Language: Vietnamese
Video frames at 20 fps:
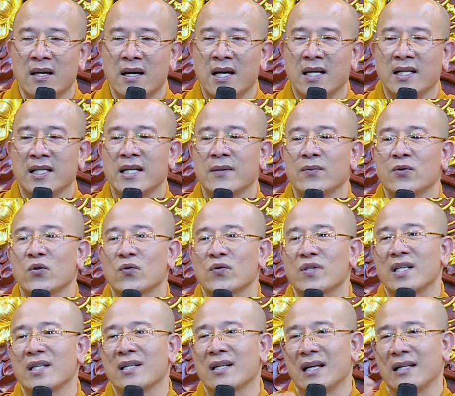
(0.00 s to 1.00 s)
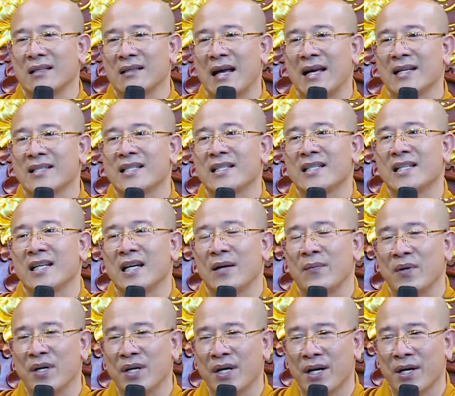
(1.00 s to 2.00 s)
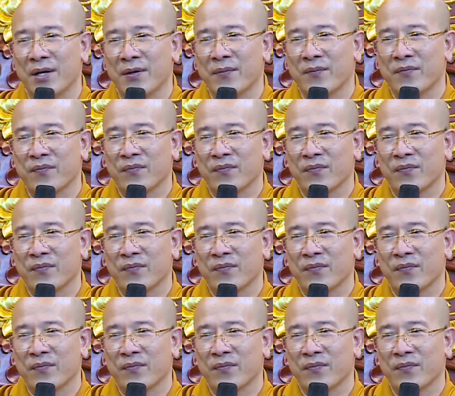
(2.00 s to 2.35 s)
hết kiếp súc sinh lại tái sinh lên làm người